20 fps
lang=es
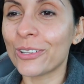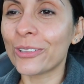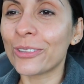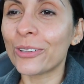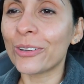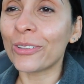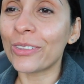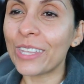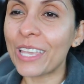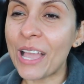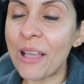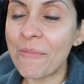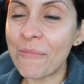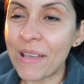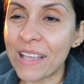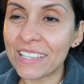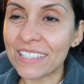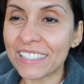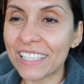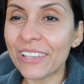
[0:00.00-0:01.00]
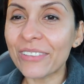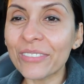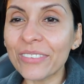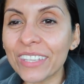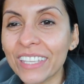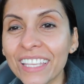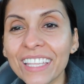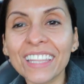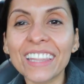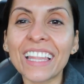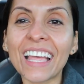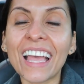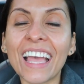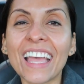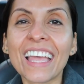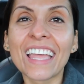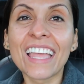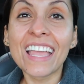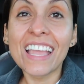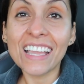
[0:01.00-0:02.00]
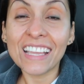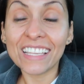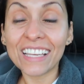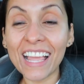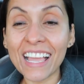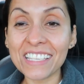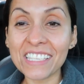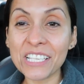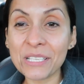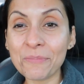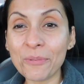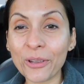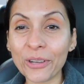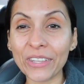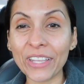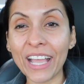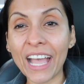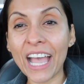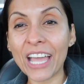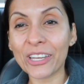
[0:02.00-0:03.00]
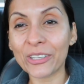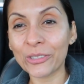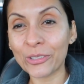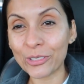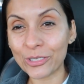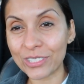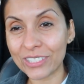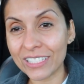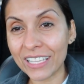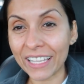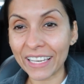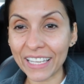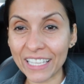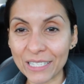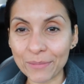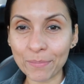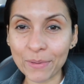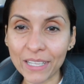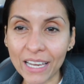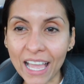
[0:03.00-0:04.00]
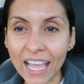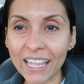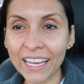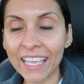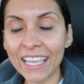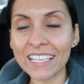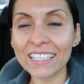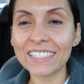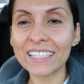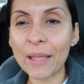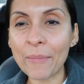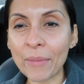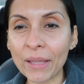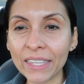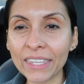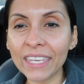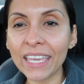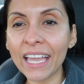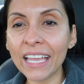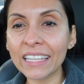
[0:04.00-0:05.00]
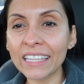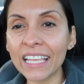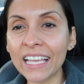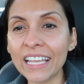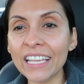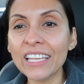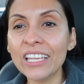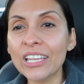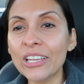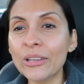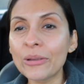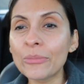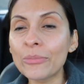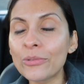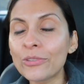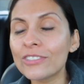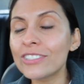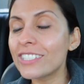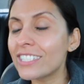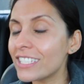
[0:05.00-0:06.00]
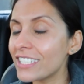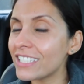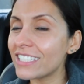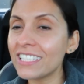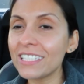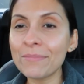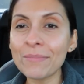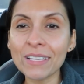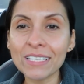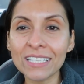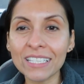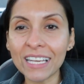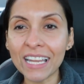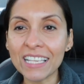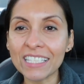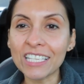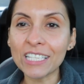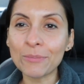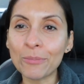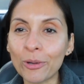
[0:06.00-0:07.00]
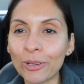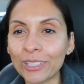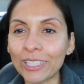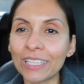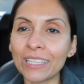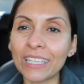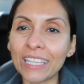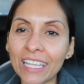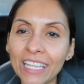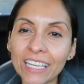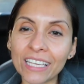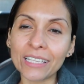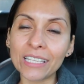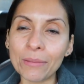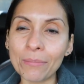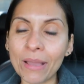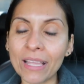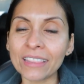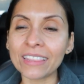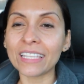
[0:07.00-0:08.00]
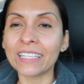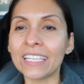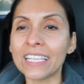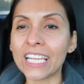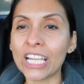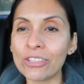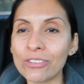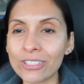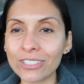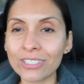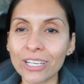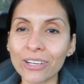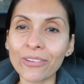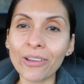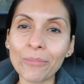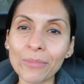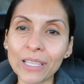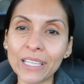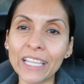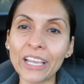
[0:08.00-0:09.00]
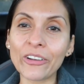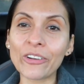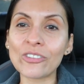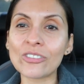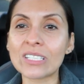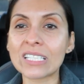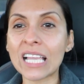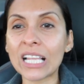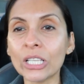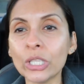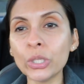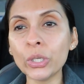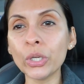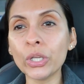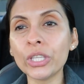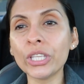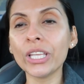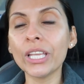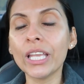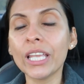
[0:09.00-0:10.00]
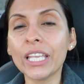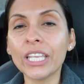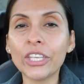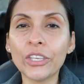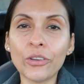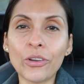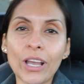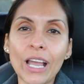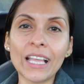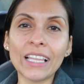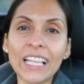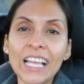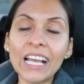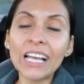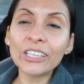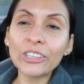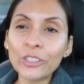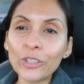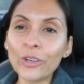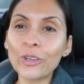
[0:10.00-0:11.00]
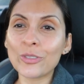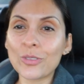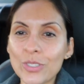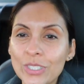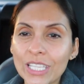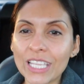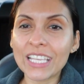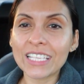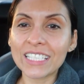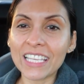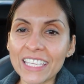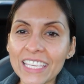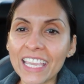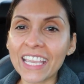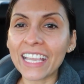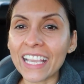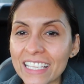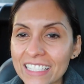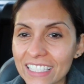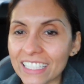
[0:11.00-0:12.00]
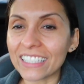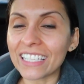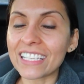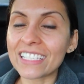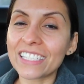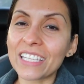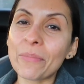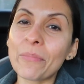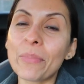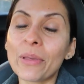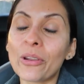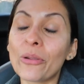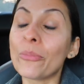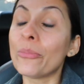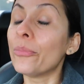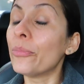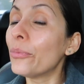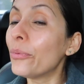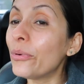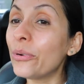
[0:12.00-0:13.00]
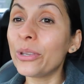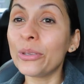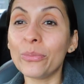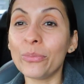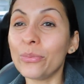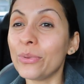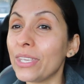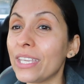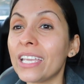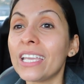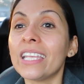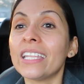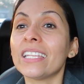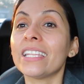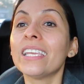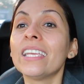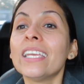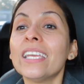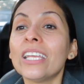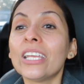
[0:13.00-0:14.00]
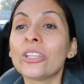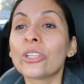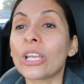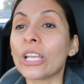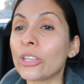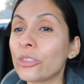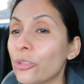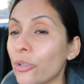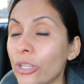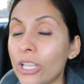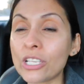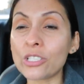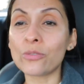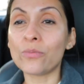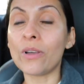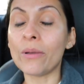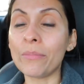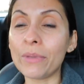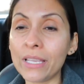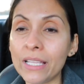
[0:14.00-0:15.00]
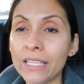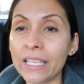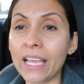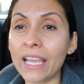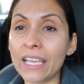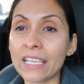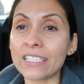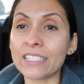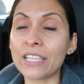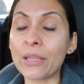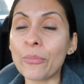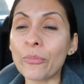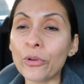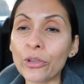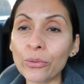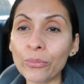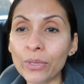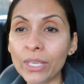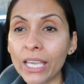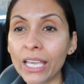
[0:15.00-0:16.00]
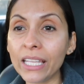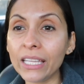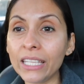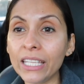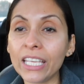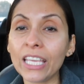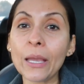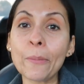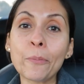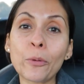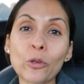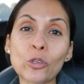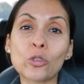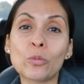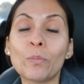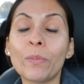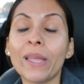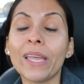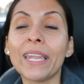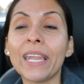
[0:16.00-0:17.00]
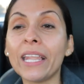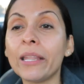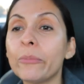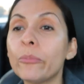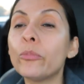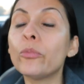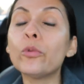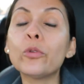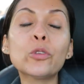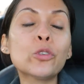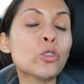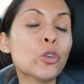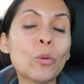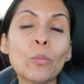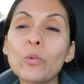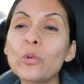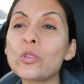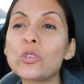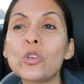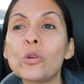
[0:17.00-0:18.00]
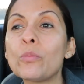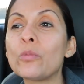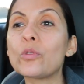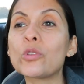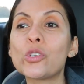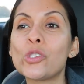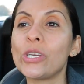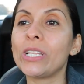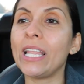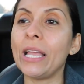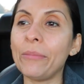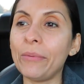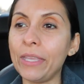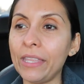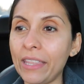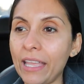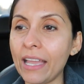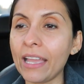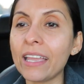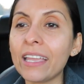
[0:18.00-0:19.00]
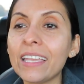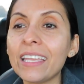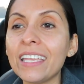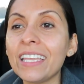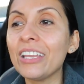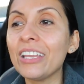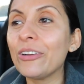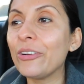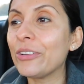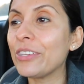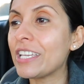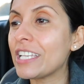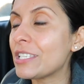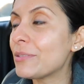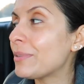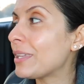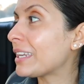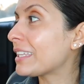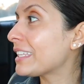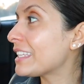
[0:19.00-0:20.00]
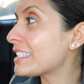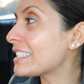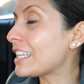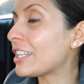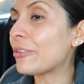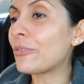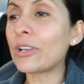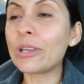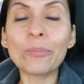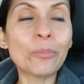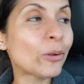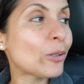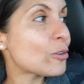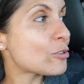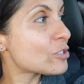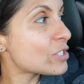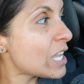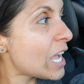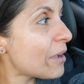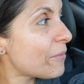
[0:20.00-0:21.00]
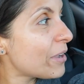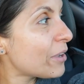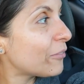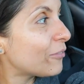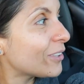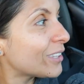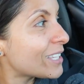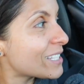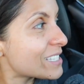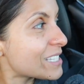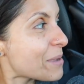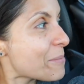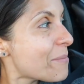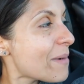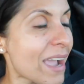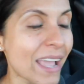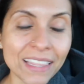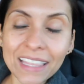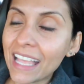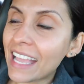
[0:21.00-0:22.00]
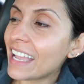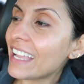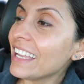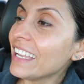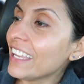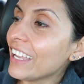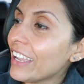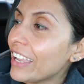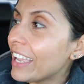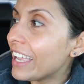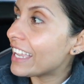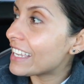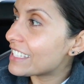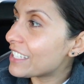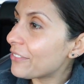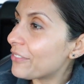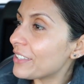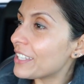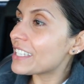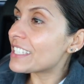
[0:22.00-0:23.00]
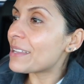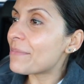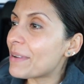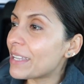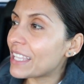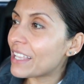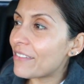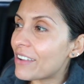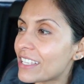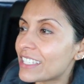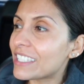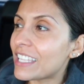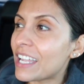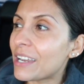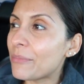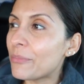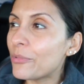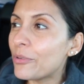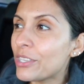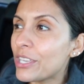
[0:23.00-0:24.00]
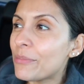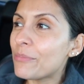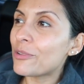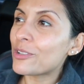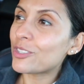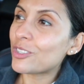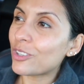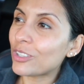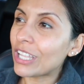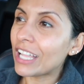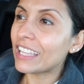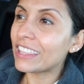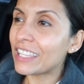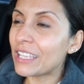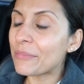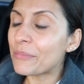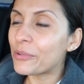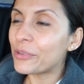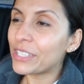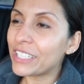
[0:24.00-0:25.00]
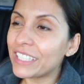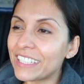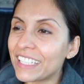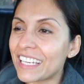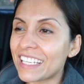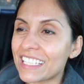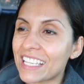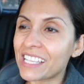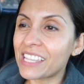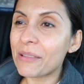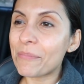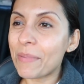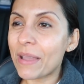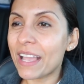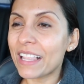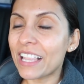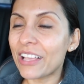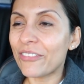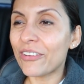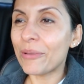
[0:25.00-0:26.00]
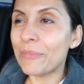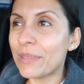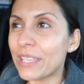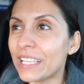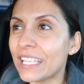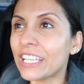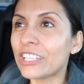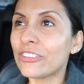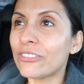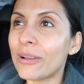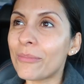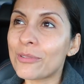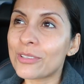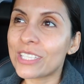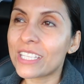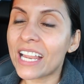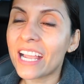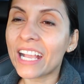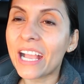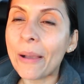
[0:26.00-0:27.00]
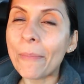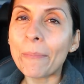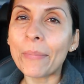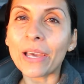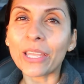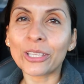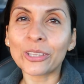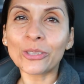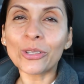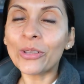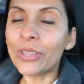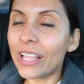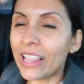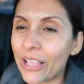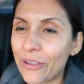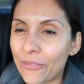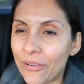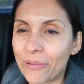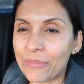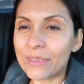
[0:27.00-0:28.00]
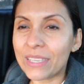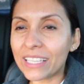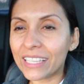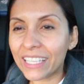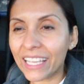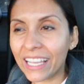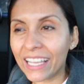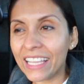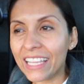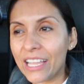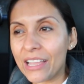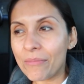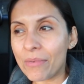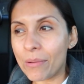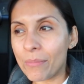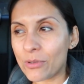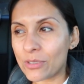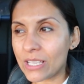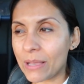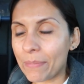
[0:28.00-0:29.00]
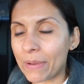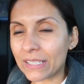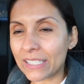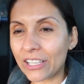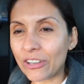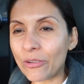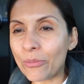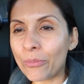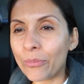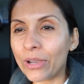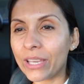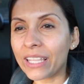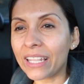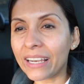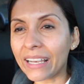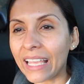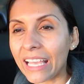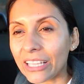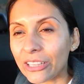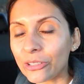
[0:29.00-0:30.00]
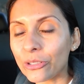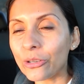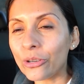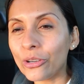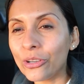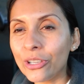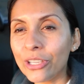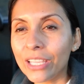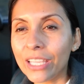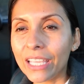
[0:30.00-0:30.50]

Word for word: otro día más de vida. Gracias por dejarnos respirar esta mañana. Muchísimas gracias por tener y mantener a nuestra familia con salud. Y ojalá todos ustedes allá en casita estén pero muy bien que toda su familia esté muy bien y que prosperen mucho, mucho, mucho en la vida. Hoy es viernes y el cuerpo lo sabe, fin de semana. Este fin de semana va a estar muy emocionante, muy interesante para la familia. Nos vamos a ir a acampar toda la familia, vamos a pasar un buen rato.